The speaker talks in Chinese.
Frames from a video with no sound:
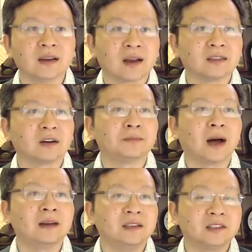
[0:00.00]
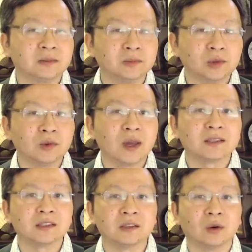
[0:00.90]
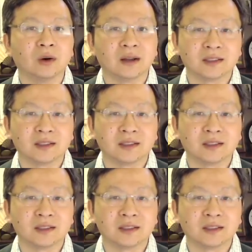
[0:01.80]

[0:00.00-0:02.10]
看到巴黎圣母院起火，